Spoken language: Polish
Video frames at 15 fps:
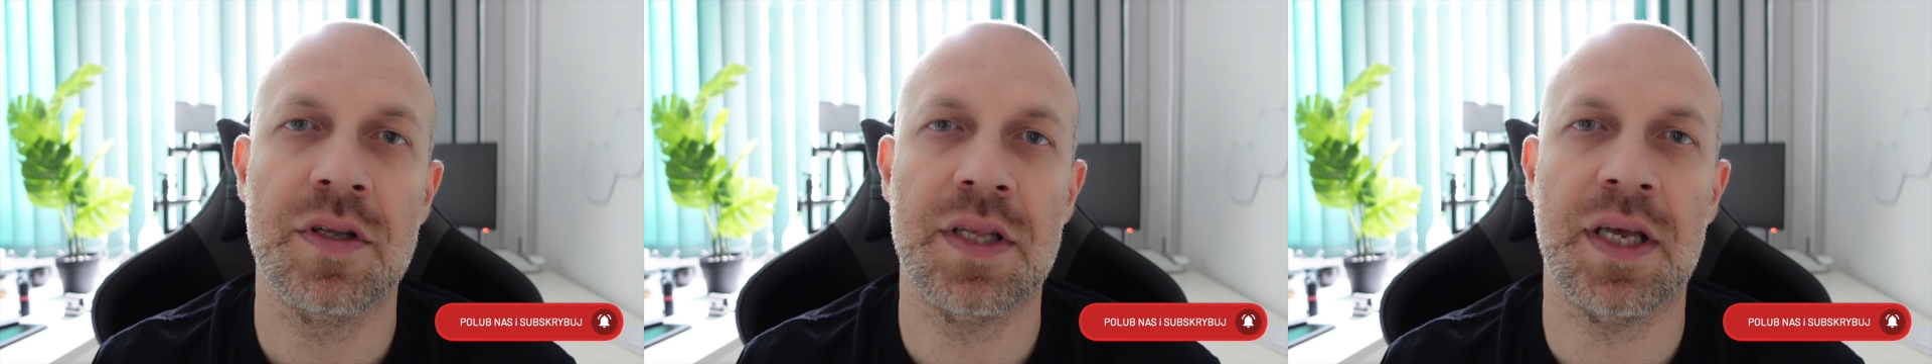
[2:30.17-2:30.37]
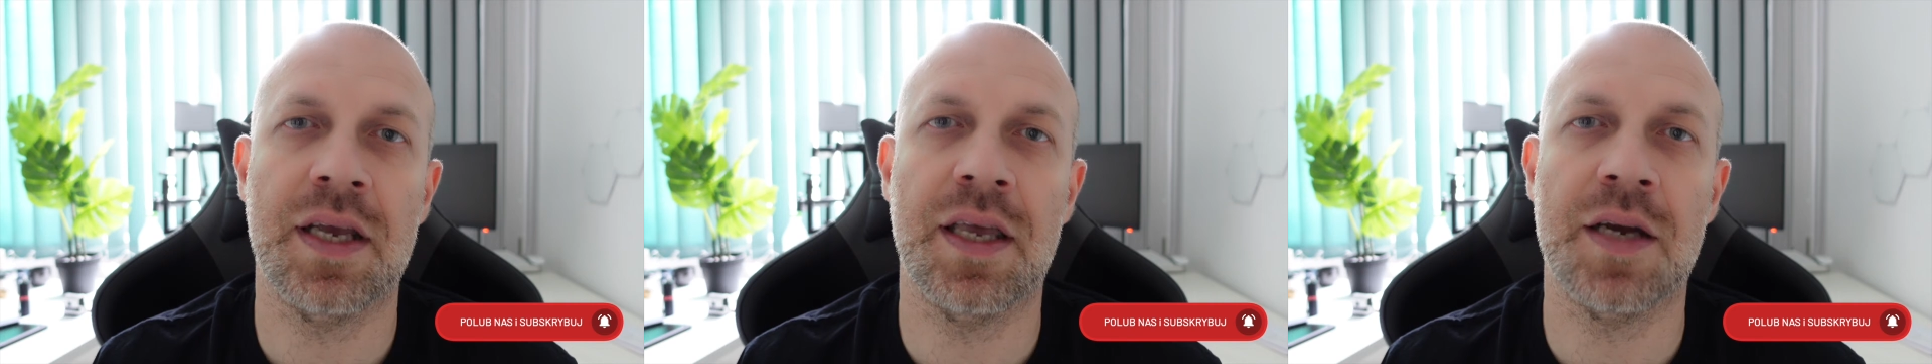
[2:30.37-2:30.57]

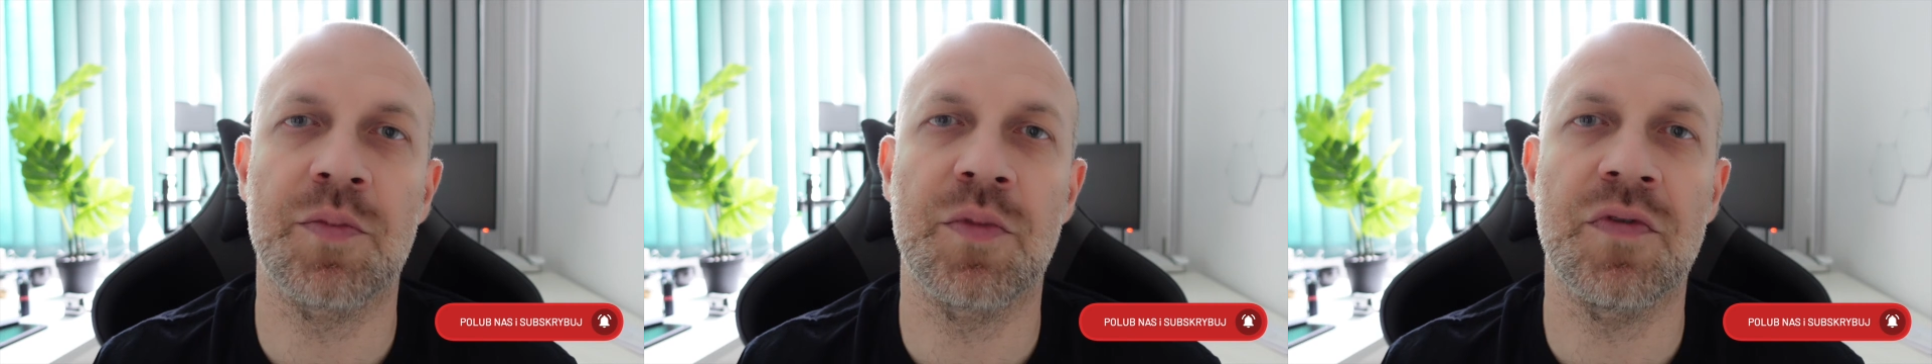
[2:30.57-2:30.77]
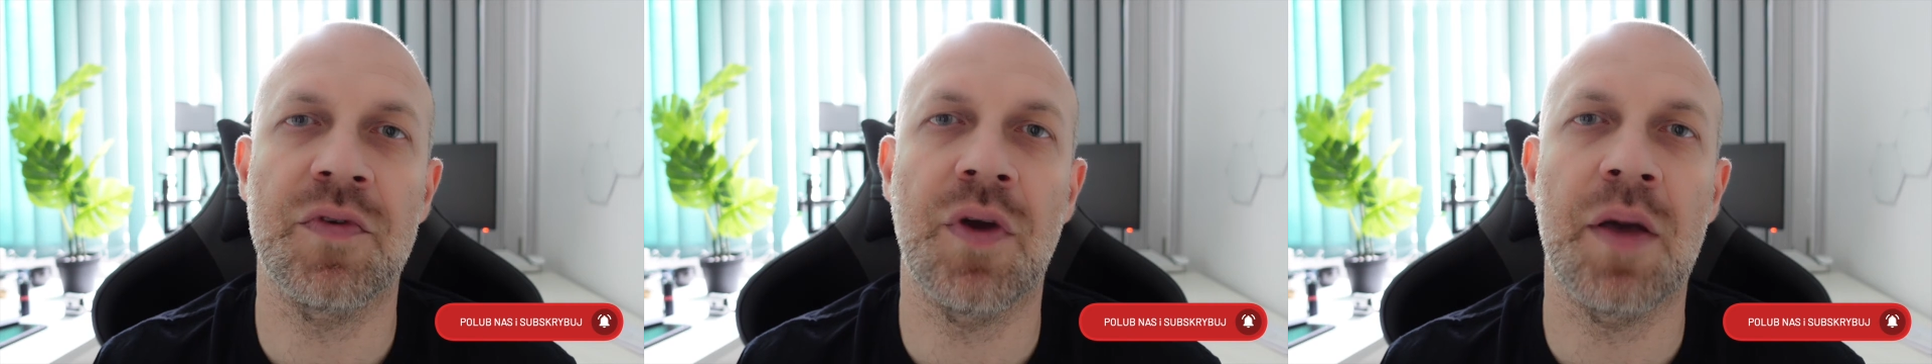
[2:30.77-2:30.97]
Tak jak
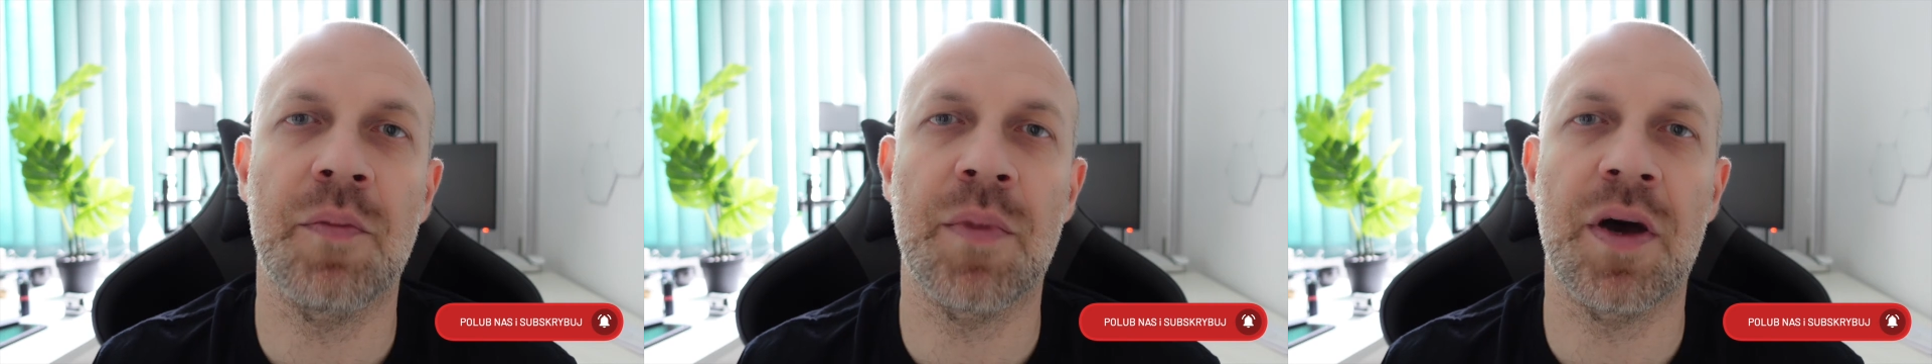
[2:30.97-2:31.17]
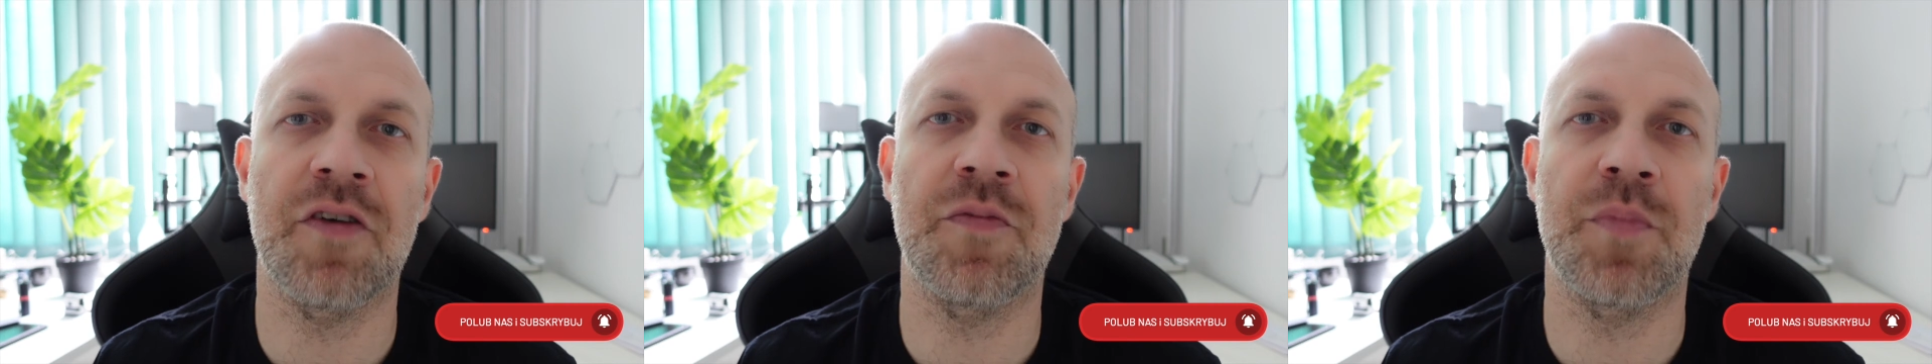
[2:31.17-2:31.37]

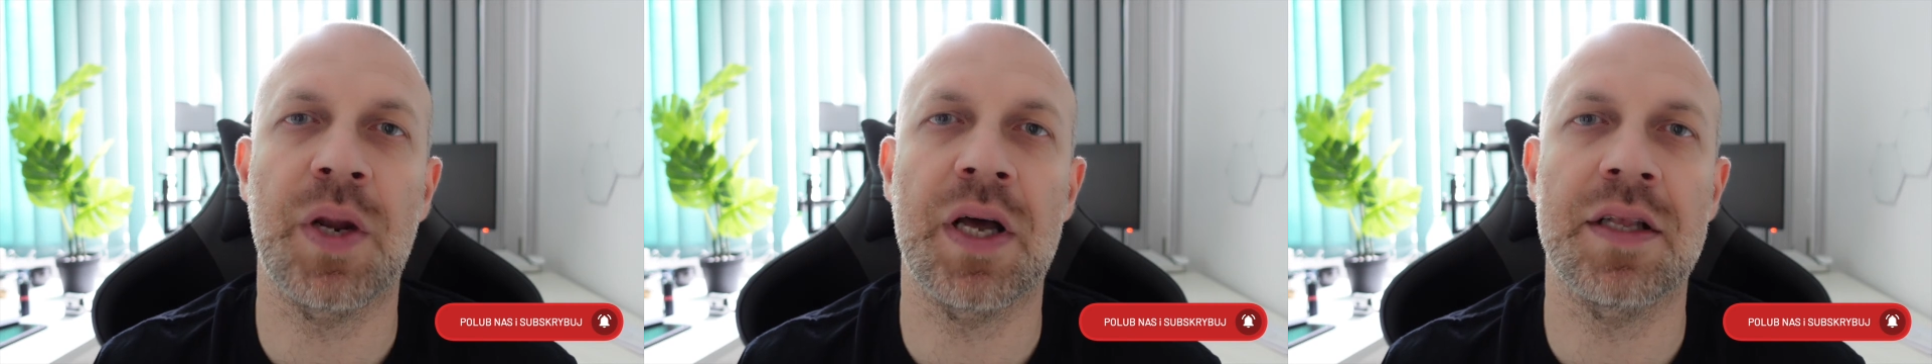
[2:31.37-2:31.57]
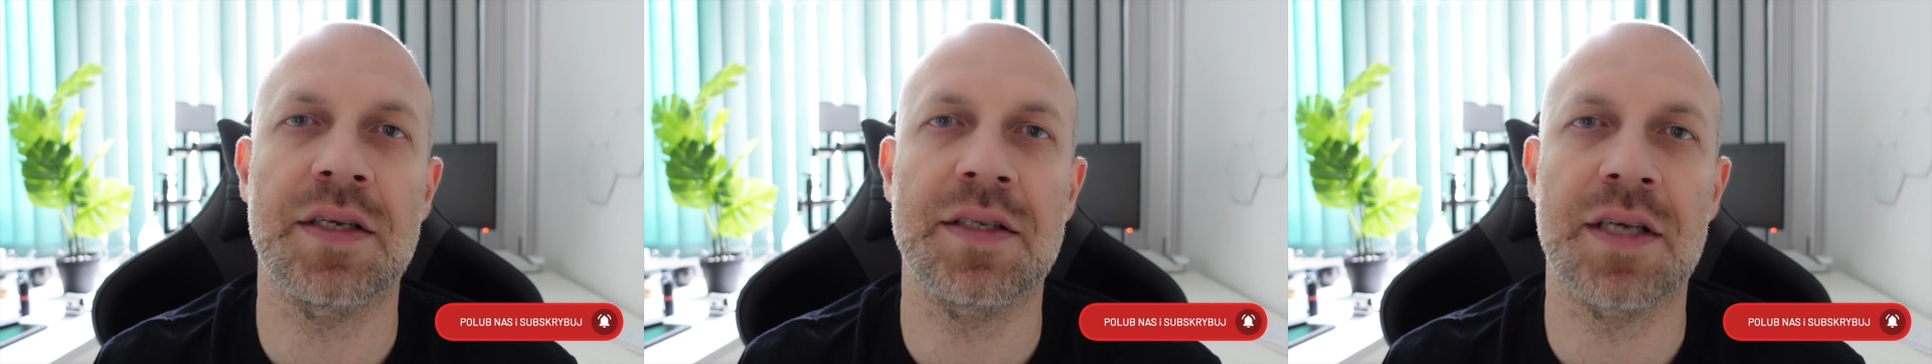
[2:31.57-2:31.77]
mówiłem, mam w
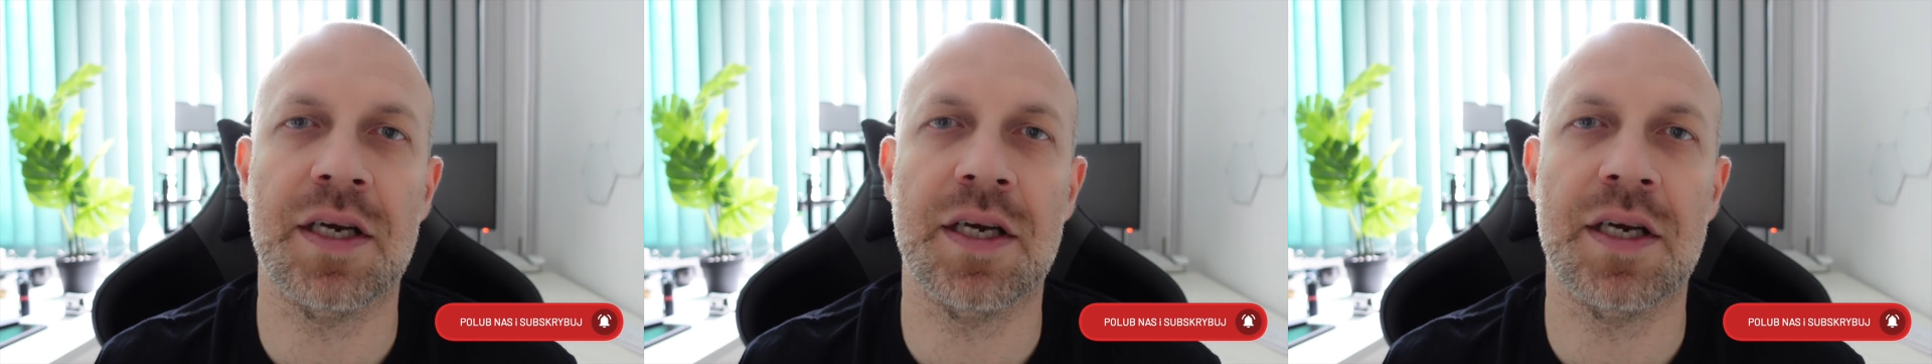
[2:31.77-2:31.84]
planie